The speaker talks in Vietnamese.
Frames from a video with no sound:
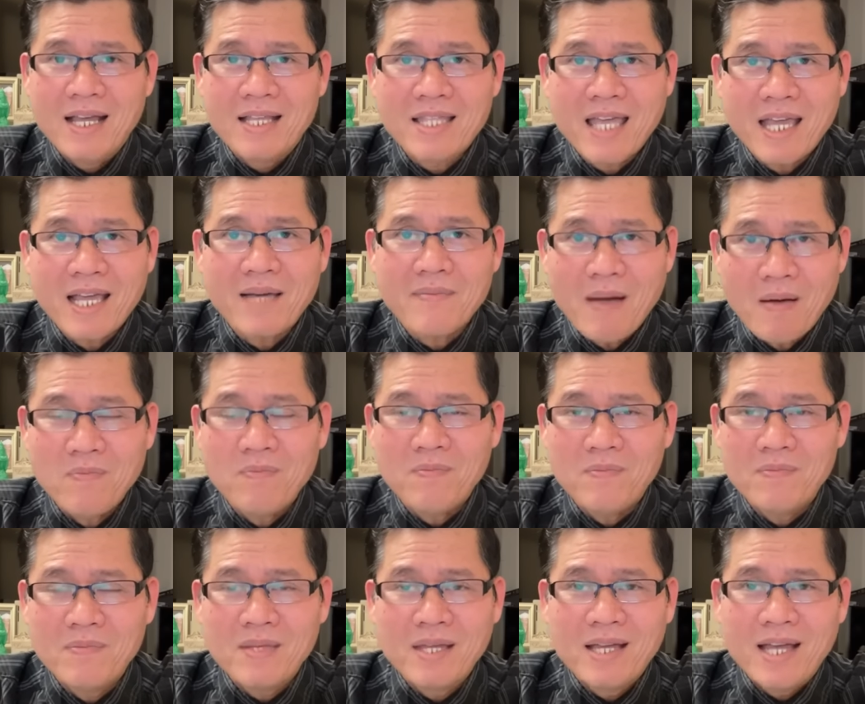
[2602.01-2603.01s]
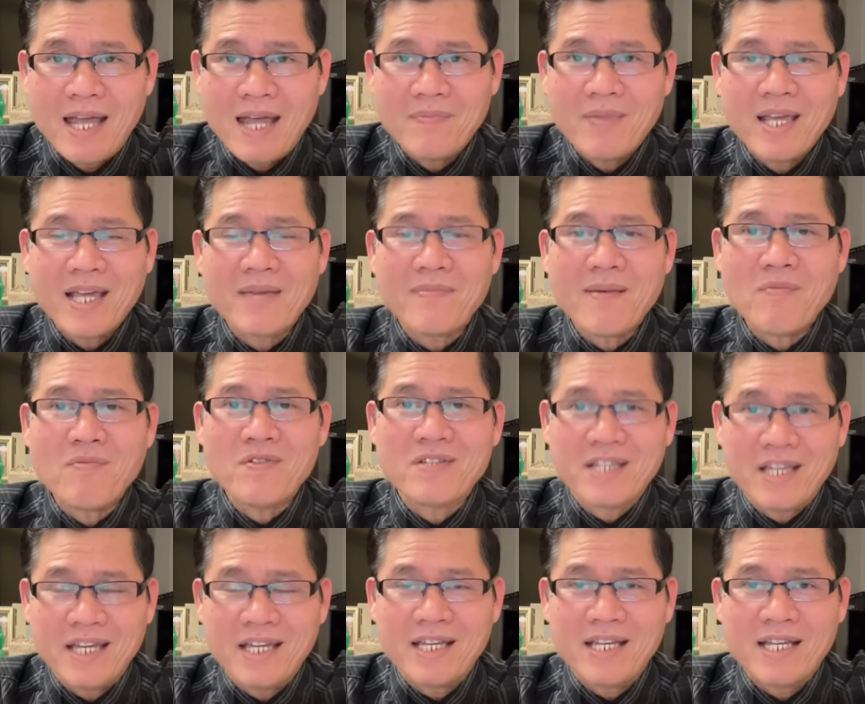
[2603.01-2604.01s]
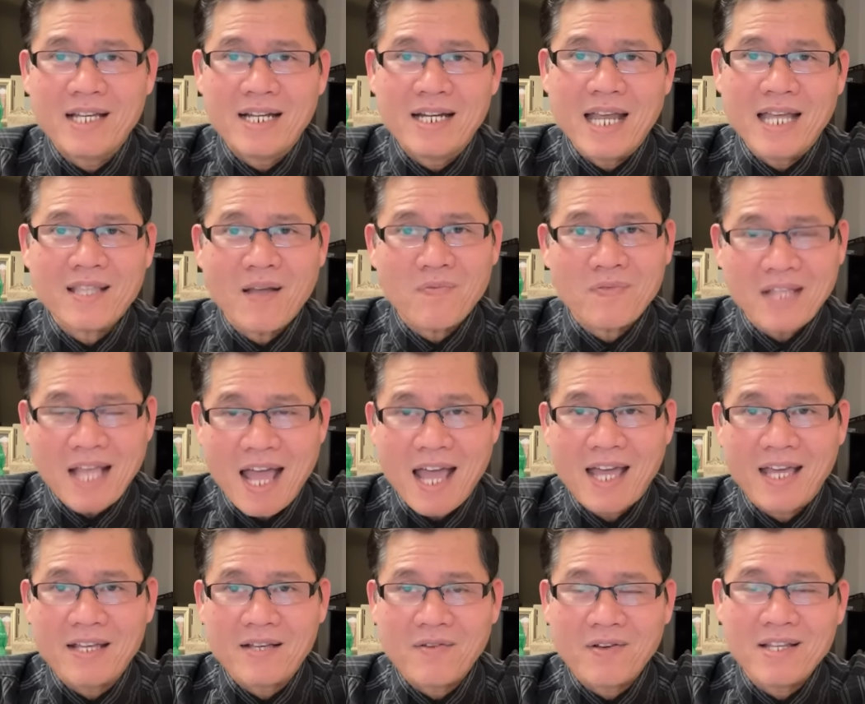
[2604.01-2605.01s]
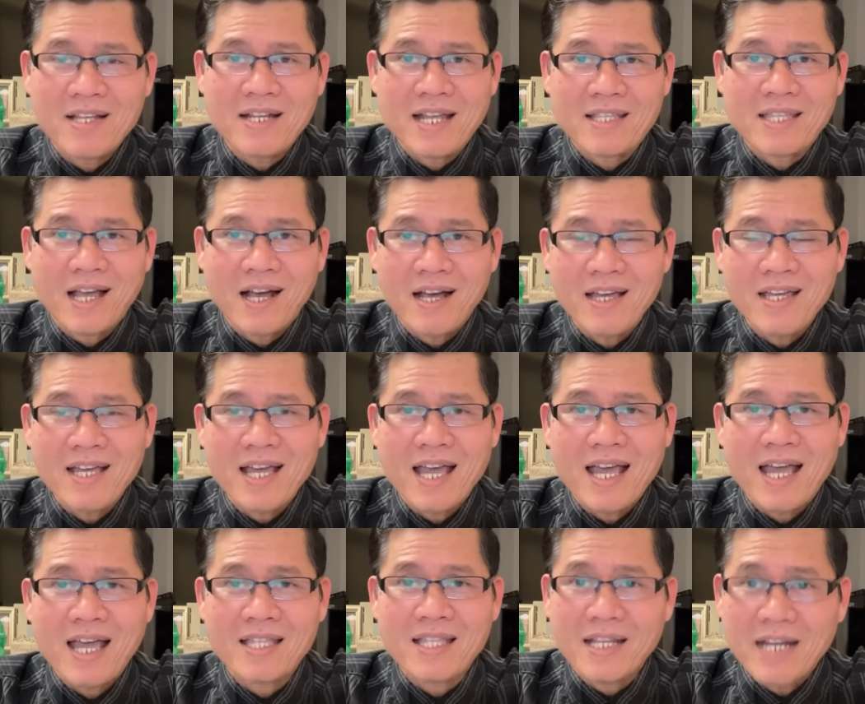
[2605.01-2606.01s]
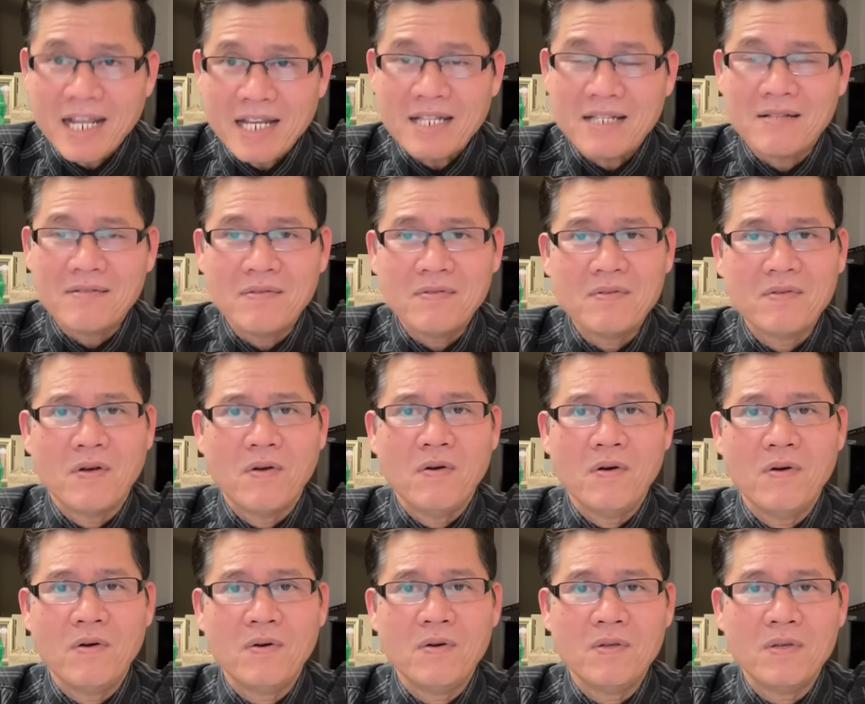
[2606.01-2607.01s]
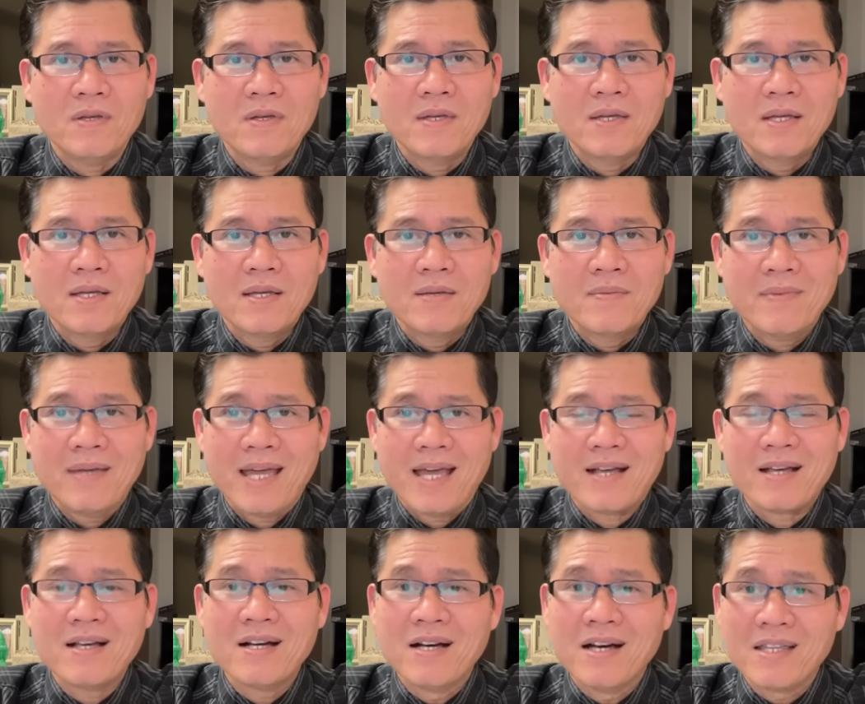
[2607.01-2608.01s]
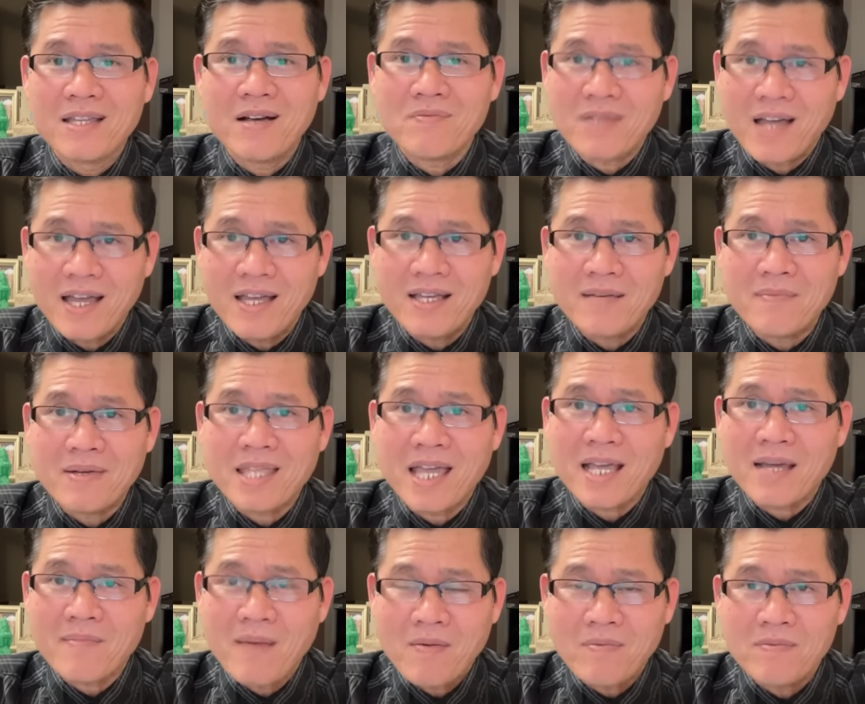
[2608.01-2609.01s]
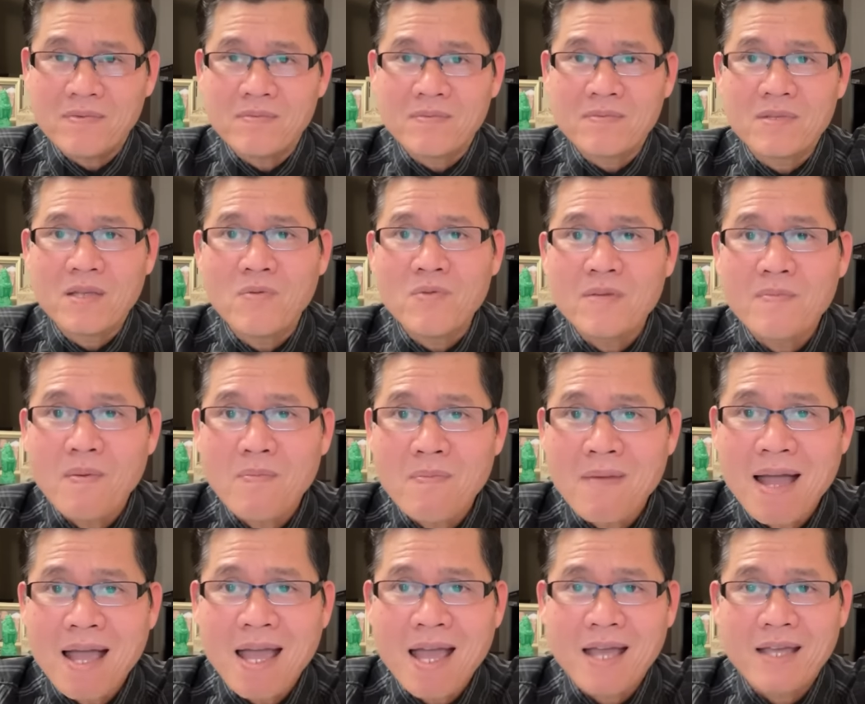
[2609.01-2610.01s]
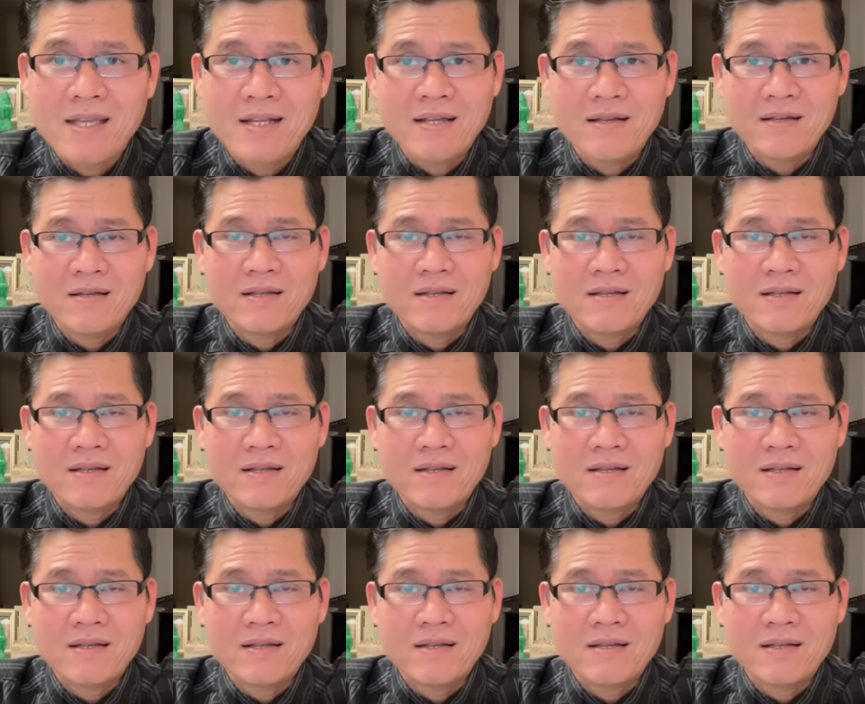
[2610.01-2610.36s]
thấy cái bóng em thấy cái bóng của chị là tóc dài coi như là tới à, tới đít rồi mẹ người thì không thấy mà thấy cái bóng giống như bóng ma vậy đó